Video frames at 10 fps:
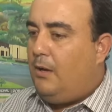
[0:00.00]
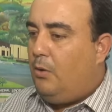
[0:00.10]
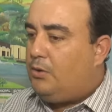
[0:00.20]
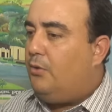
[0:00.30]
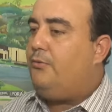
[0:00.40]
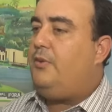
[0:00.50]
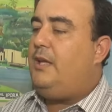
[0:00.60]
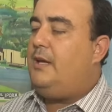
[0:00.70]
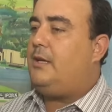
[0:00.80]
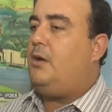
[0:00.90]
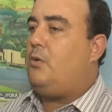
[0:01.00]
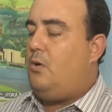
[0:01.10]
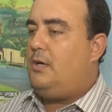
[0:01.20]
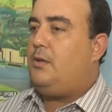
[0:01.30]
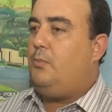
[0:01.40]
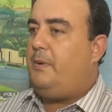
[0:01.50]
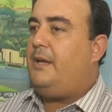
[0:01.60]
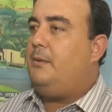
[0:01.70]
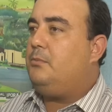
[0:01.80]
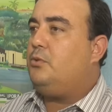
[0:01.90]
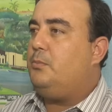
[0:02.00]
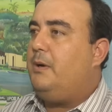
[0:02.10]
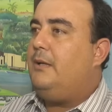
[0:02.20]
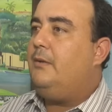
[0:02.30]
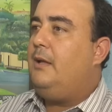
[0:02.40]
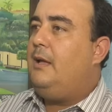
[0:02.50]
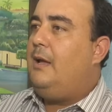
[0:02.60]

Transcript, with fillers: rodovia que corta o perímetro urbano,